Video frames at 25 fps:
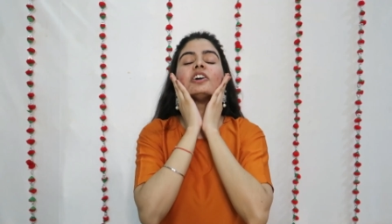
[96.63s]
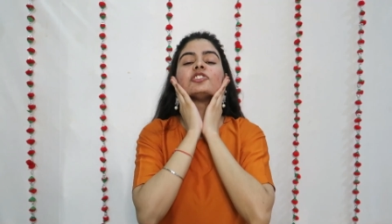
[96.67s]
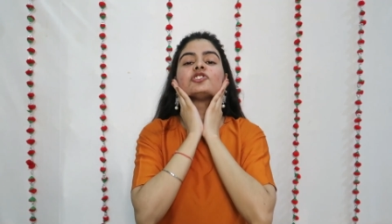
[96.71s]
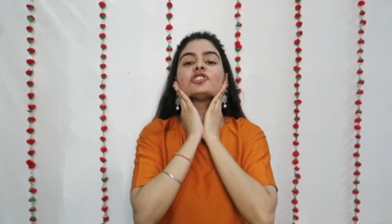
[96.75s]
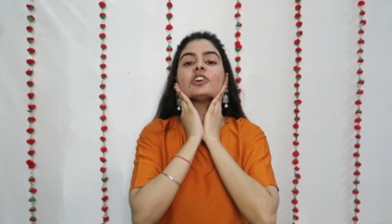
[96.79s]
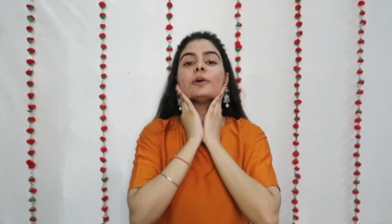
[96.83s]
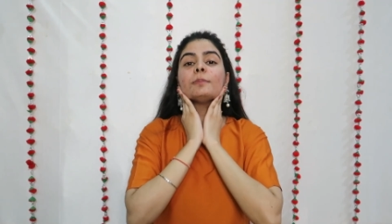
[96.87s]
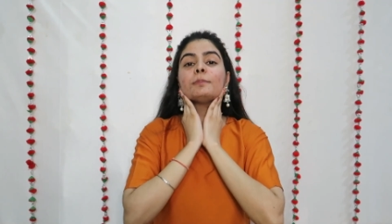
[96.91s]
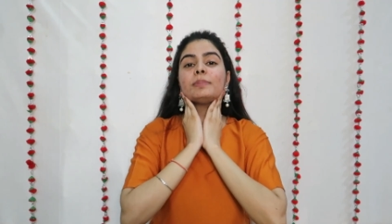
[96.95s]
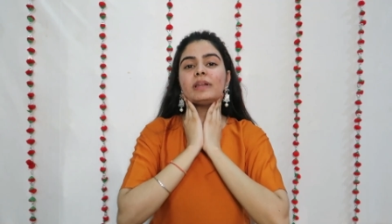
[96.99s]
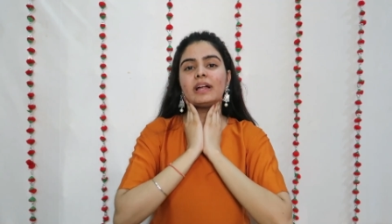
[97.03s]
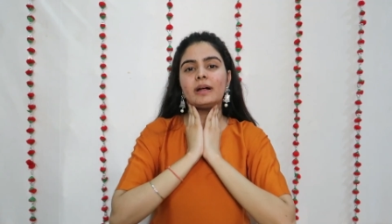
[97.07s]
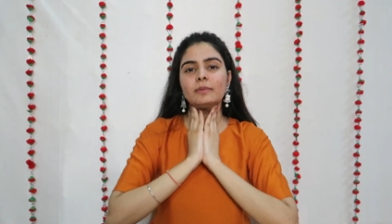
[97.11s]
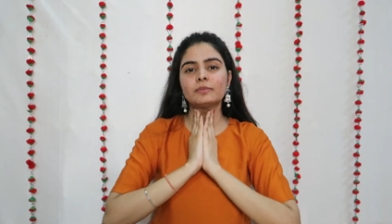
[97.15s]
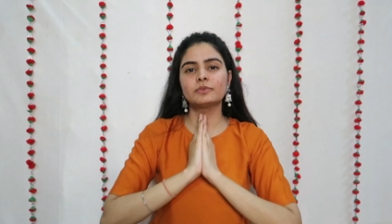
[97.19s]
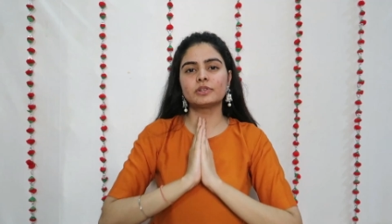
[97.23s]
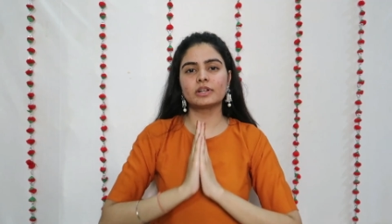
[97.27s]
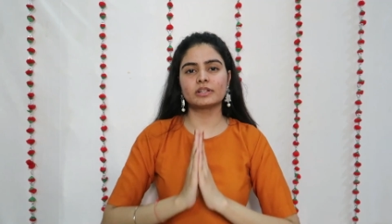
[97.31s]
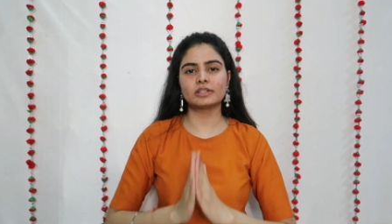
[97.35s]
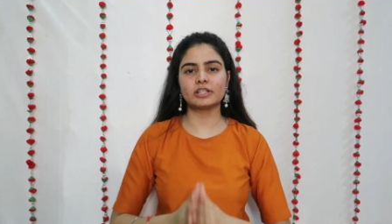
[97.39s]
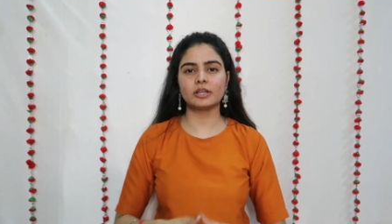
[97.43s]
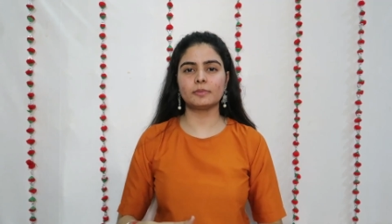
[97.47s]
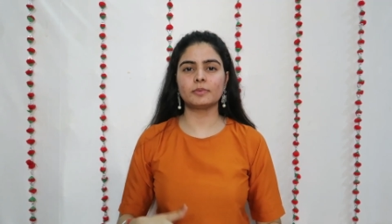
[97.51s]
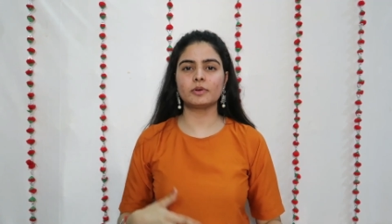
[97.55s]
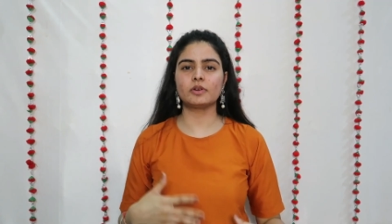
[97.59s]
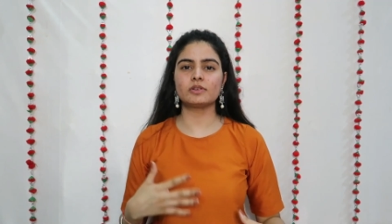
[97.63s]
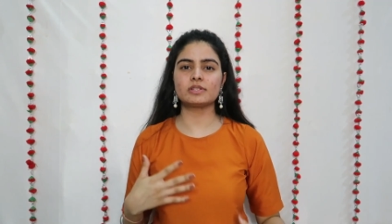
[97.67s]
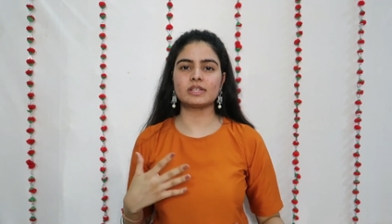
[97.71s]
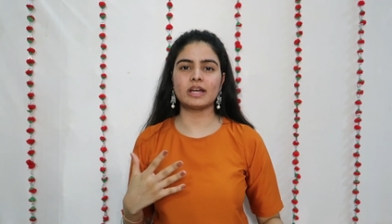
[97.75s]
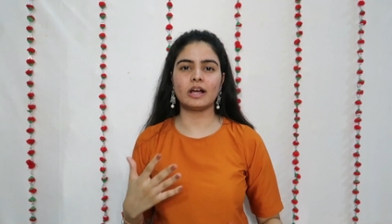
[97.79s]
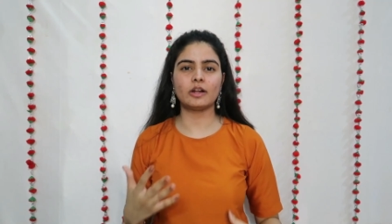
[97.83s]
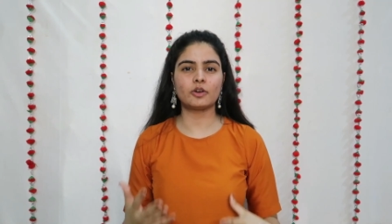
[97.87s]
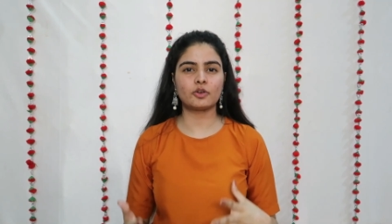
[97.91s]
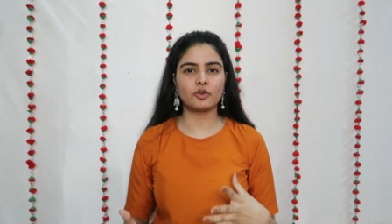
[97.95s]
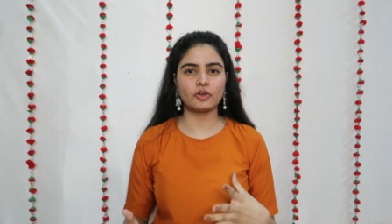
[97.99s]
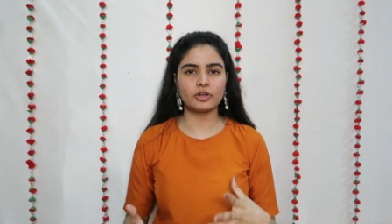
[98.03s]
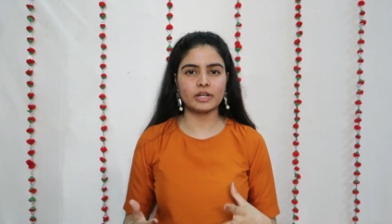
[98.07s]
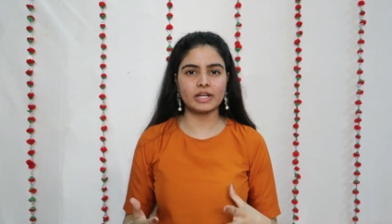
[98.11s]
अच्छा प्लम रखता है बिकॉज
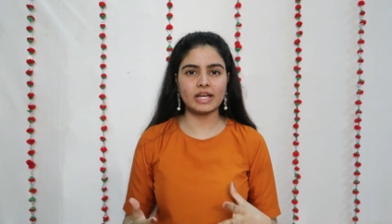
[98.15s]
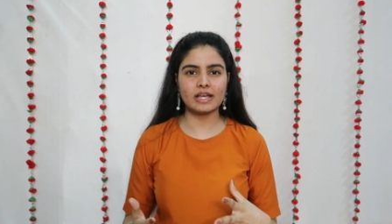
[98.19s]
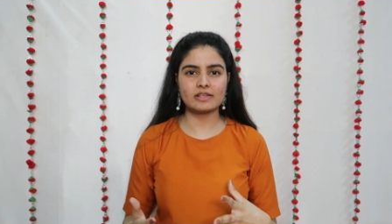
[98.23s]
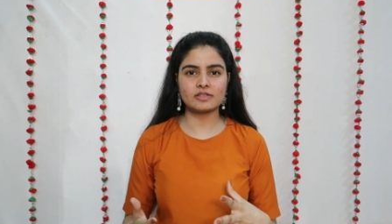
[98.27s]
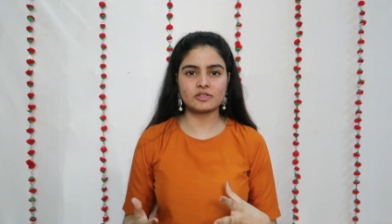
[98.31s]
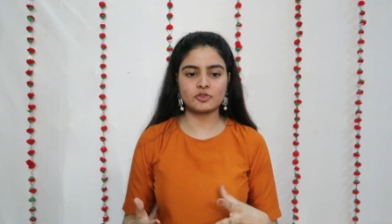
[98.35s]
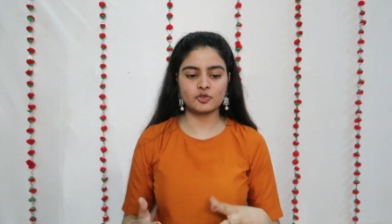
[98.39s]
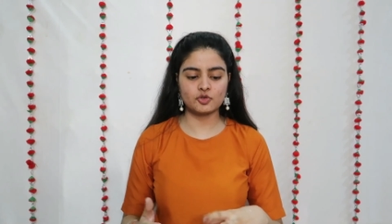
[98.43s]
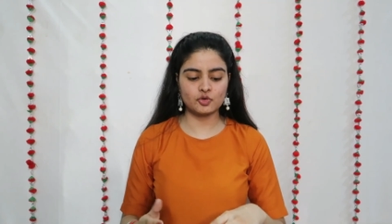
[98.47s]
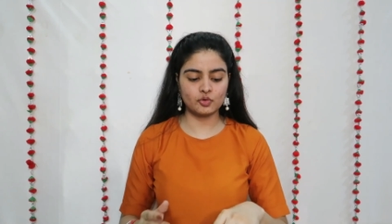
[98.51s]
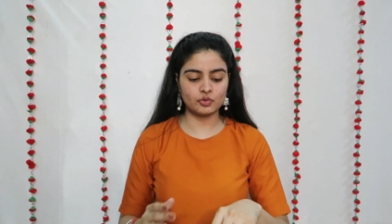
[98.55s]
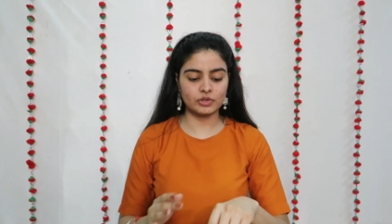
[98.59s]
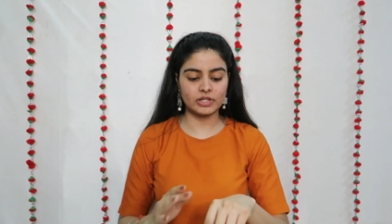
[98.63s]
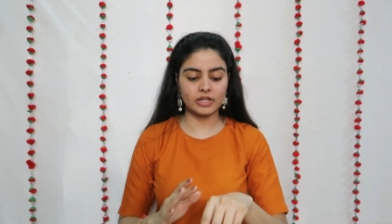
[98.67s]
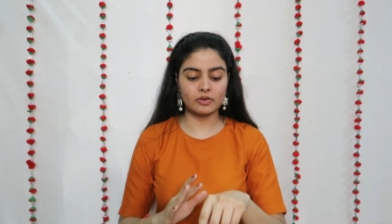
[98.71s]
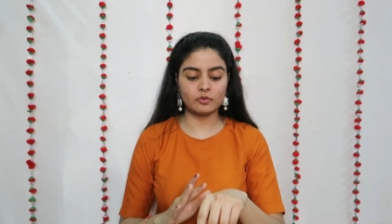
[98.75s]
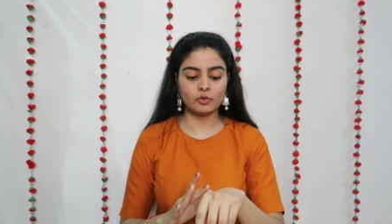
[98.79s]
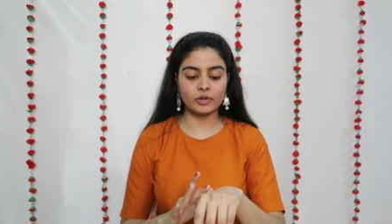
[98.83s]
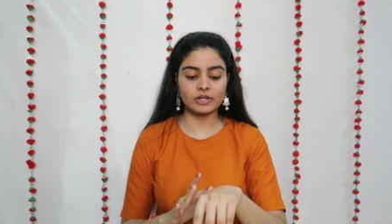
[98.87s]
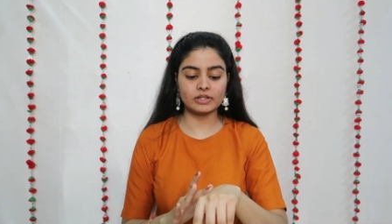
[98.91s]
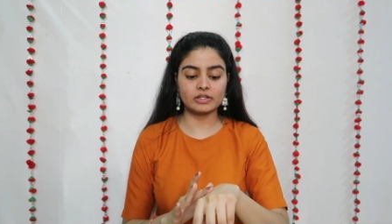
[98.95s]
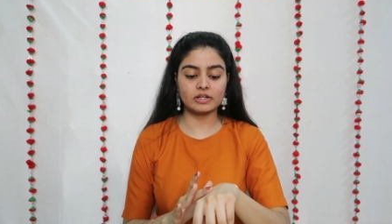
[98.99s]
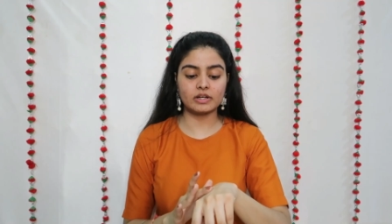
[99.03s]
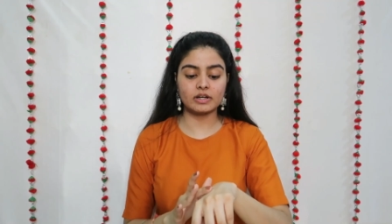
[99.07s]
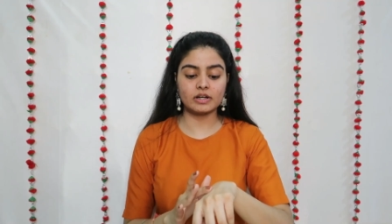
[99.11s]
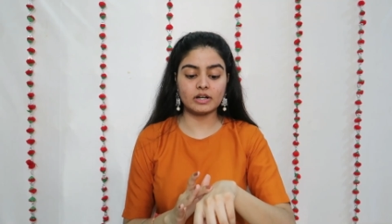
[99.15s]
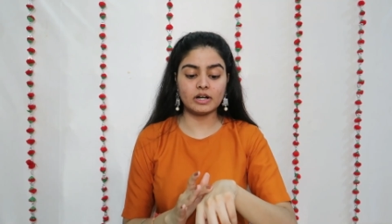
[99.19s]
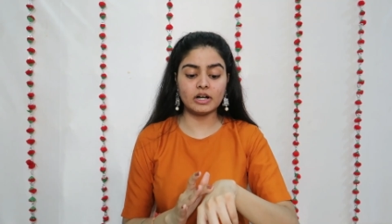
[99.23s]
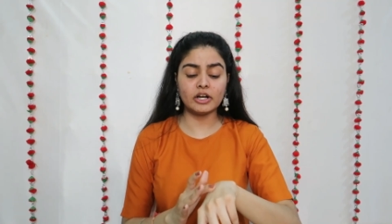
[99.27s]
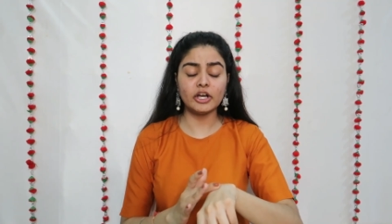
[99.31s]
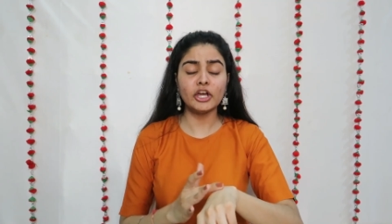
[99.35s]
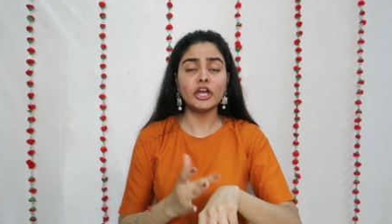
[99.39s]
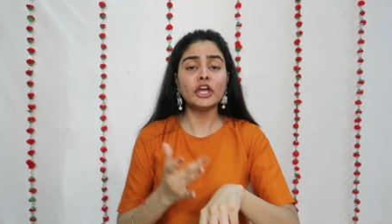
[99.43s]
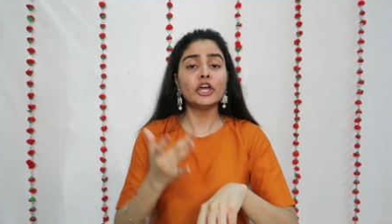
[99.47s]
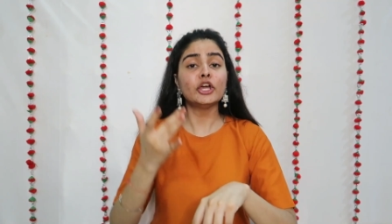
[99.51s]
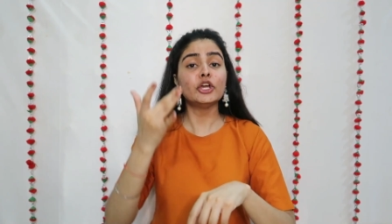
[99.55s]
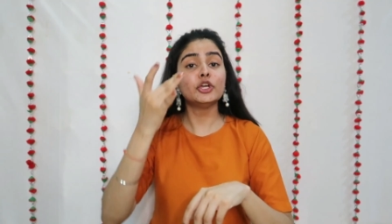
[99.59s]
हाइड्रॉनिक एसिड जो होता है वो एक तरह का